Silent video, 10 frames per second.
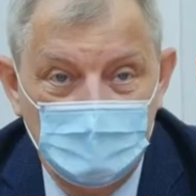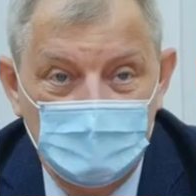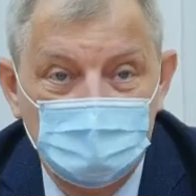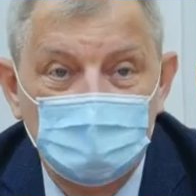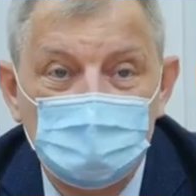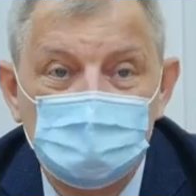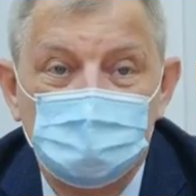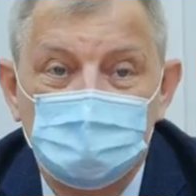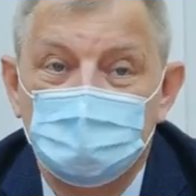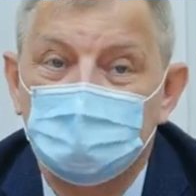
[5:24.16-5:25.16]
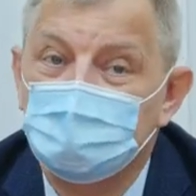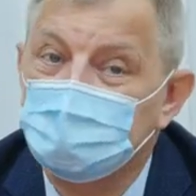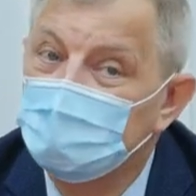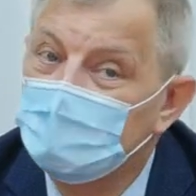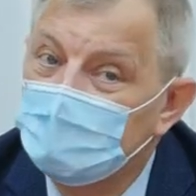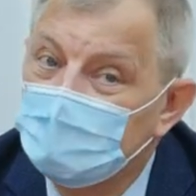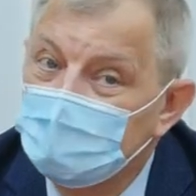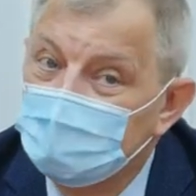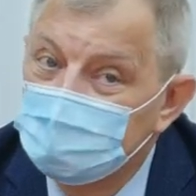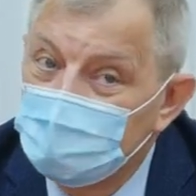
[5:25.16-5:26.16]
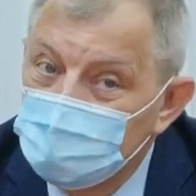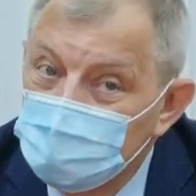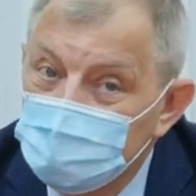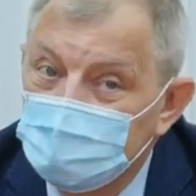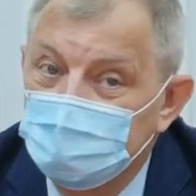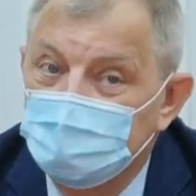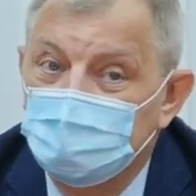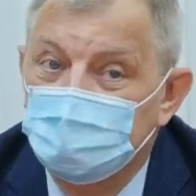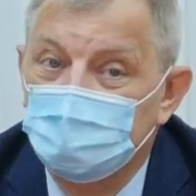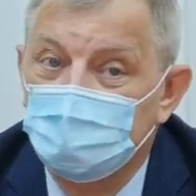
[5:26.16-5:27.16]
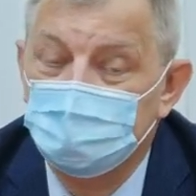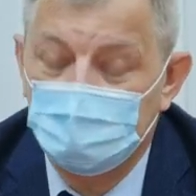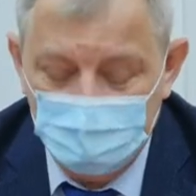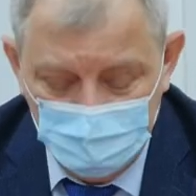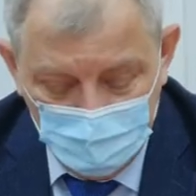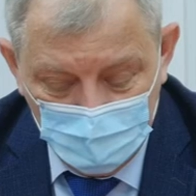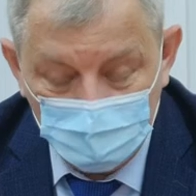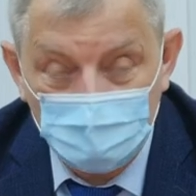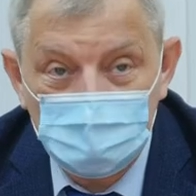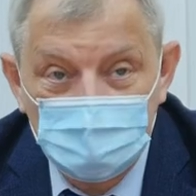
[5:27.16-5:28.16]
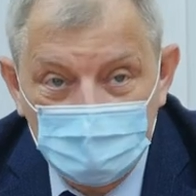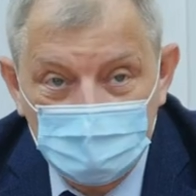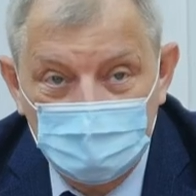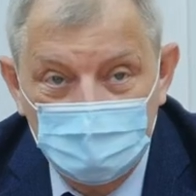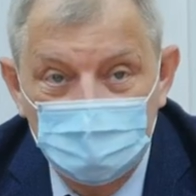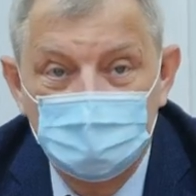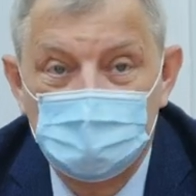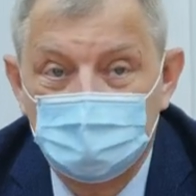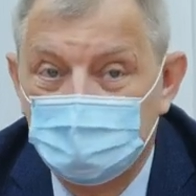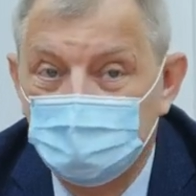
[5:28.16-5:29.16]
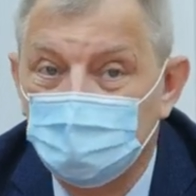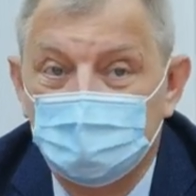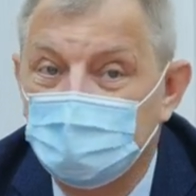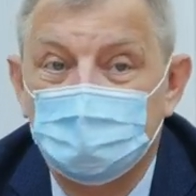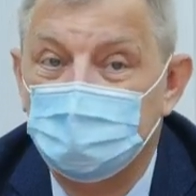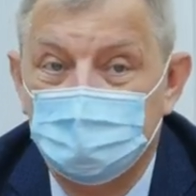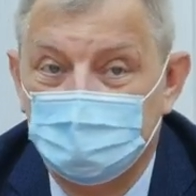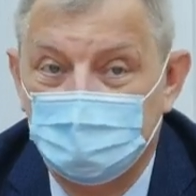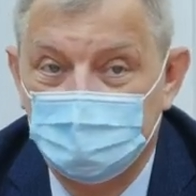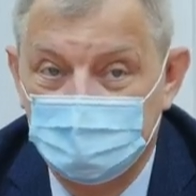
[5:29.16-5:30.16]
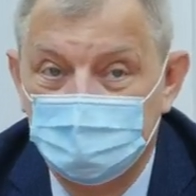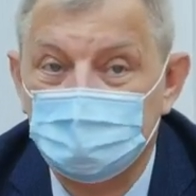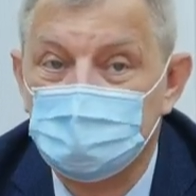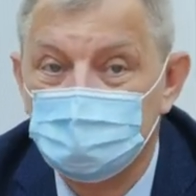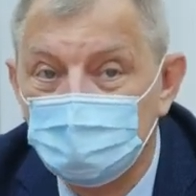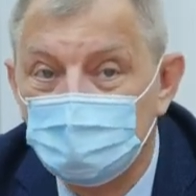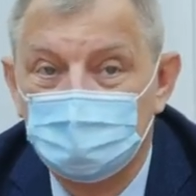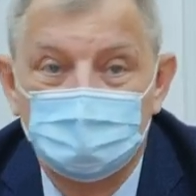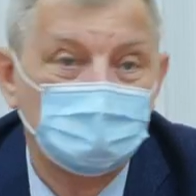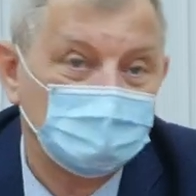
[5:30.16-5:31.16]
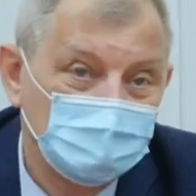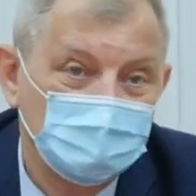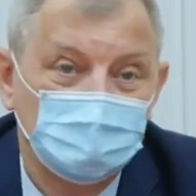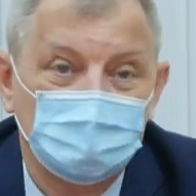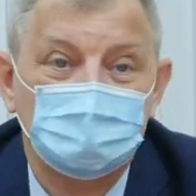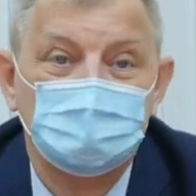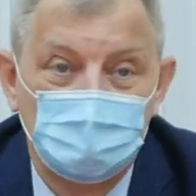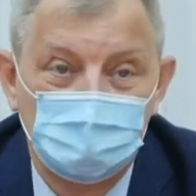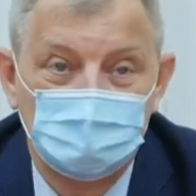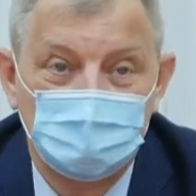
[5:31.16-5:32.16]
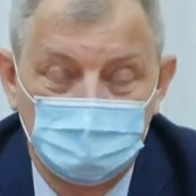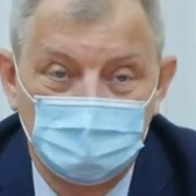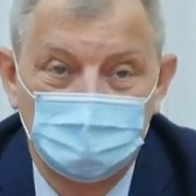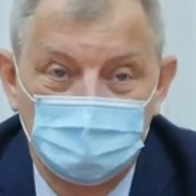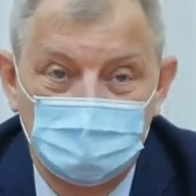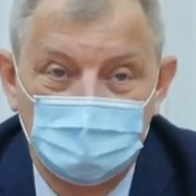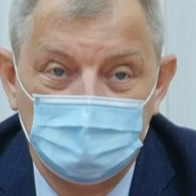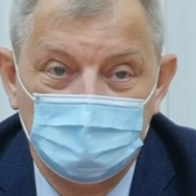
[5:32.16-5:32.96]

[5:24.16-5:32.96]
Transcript: Никаких значительных разрушений либо брусчатки, либо чего-то иного там не было. Это было сбоку от а, дорожки, которая была.